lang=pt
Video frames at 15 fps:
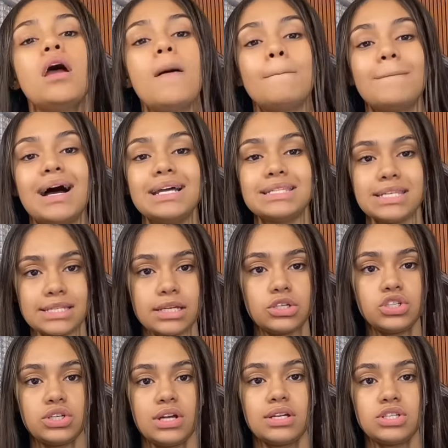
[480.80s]
mas as
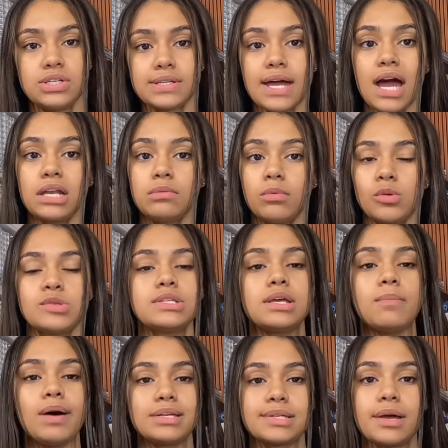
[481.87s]
cantigas de Scarne
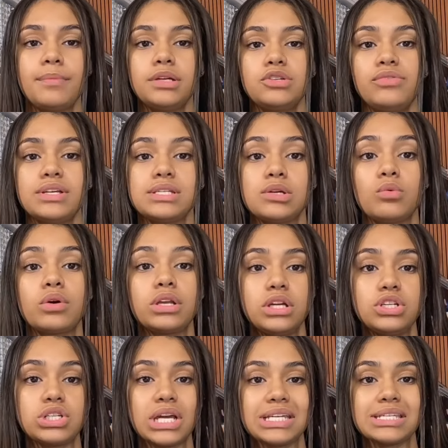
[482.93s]
Monze basicamente faziam
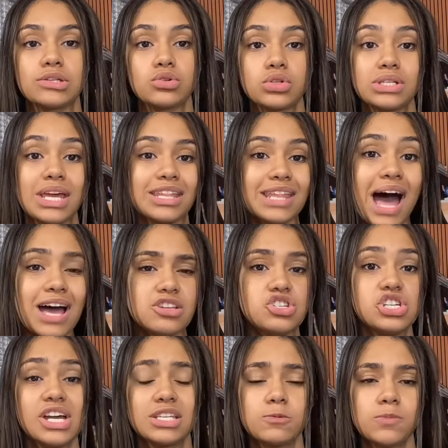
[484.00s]
críticas à sociedade e às